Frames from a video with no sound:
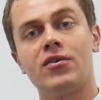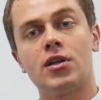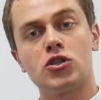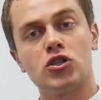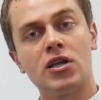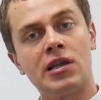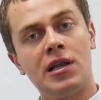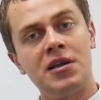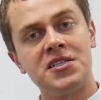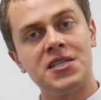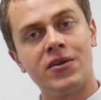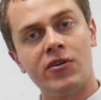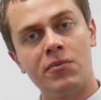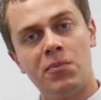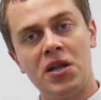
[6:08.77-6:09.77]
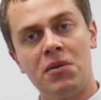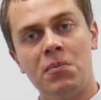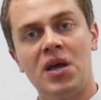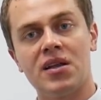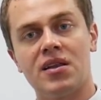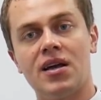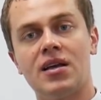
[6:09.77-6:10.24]
Вы должны анализировать
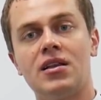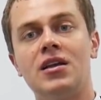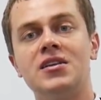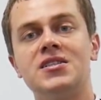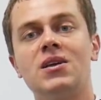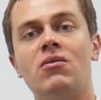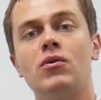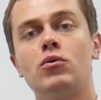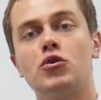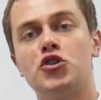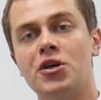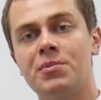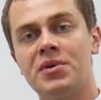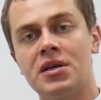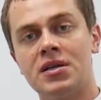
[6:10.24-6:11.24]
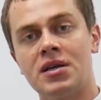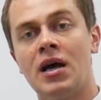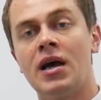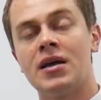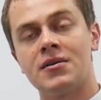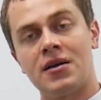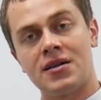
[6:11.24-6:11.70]
предметы, анализировать учебное